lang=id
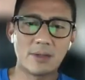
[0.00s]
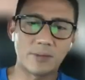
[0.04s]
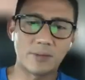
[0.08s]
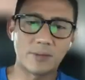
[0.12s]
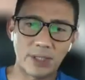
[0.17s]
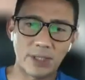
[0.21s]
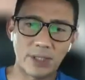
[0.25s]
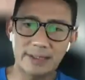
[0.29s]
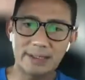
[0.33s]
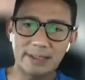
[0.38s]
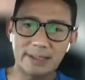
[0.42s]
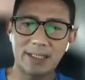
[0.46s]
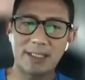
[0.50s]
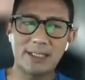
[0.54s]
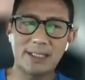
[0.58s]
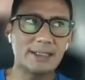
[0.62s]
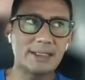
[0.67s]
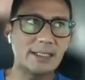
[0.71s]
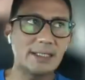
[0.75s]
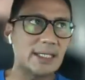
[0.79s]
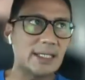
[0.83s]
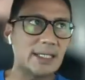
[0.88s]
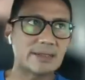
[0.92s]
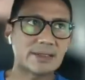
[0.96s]

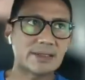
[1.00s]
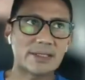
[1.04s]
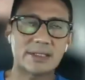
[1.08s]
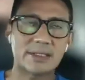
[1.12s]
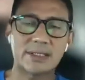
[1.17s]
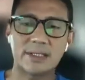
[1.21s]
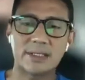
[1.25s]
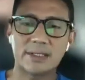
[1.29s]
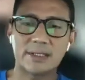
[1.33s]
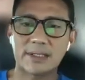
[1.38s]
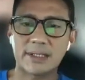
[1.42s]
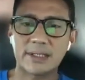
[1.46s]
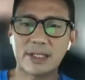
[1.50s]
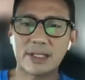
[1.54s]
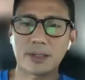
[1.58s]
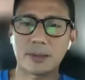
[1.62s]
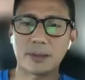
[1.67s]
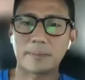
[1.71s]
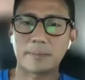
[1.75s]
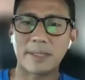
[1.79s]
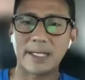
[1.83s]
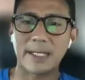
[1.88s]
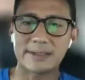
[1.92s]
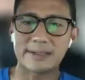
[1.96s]
volatility, uncertainty,
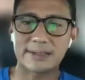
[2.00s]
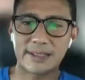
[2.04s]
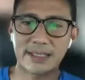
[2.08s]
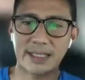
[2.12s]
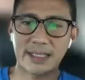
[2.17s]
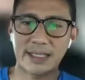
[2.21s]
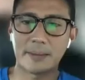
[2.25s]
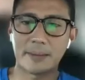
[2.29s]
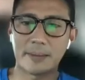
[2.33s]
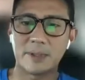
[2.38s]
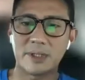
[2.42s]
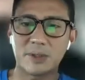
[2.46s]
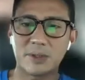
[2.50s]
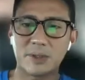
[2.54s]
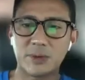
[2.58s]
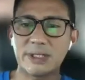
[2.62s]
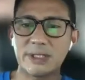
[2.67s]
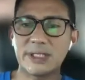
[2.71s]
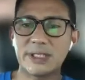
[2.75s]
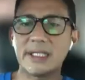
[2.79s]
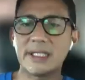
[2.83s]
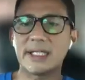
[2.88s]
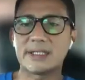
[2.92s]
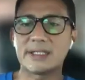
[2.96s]
complexity,
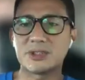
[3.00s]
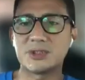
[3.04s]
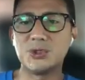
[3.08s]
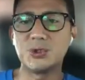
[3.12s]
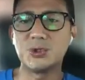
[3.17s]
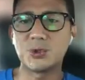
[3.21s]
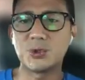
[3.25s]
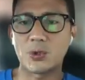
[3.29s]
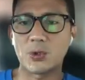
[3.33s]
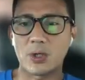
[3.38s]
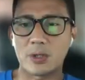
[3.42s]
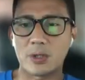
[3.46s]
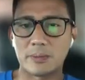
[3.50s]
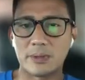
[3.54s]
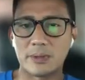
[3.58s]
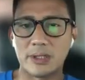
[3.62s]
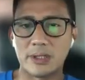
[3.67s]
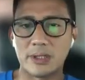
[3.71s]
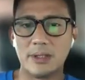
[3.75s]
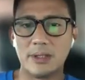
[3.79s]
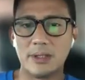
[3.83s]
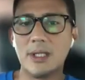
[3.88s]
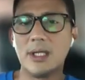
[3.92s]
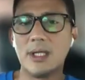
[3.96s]
ambiguity as new normal.